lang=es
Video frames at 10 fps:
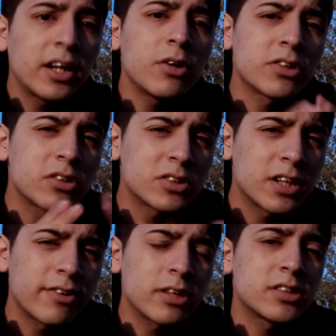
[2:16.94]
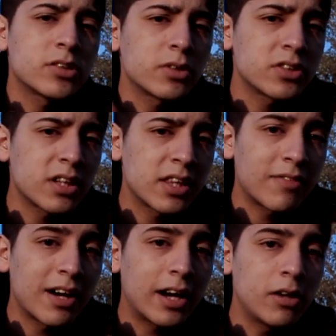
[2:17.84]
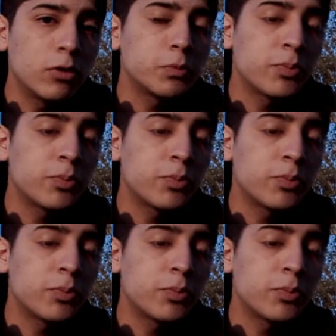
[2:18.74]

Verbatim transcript: qué nuestro cerebro en situaciones de baja luz